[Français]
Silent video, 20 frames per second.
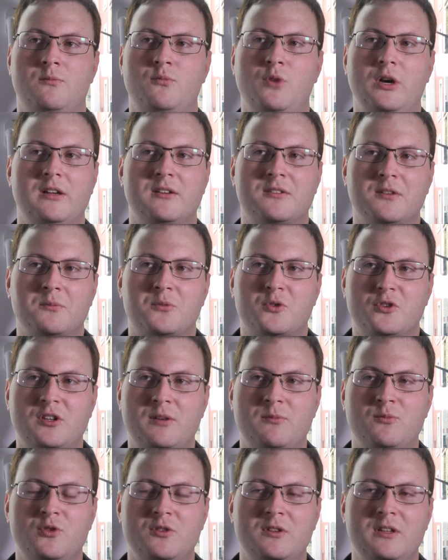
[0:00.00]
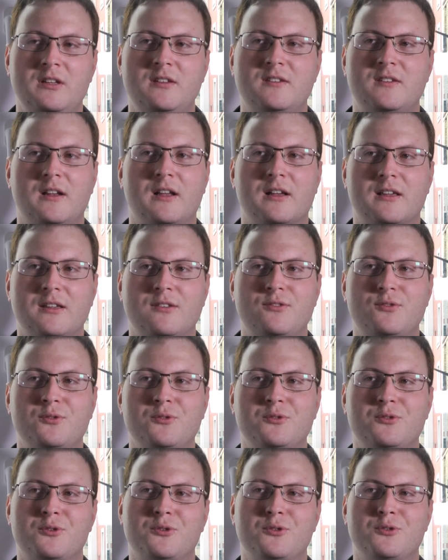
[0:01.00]
Moi, l'exemple que j'aime donner, c'est la
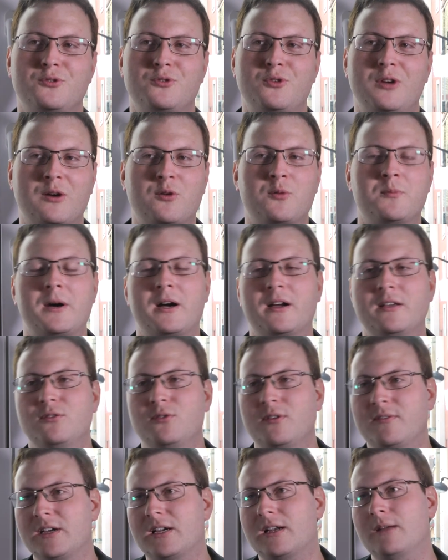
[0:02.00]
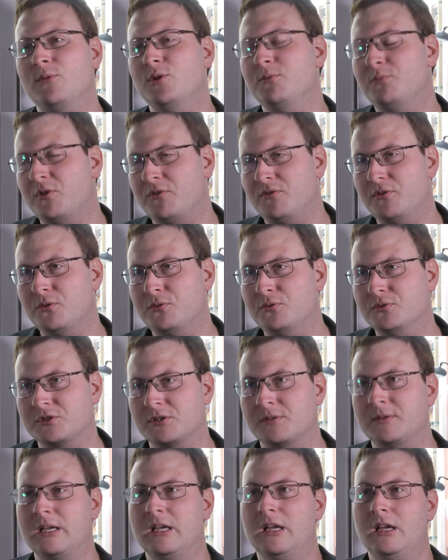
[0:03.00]
question de, de, la comparaison avec l'amende pour feu rouge.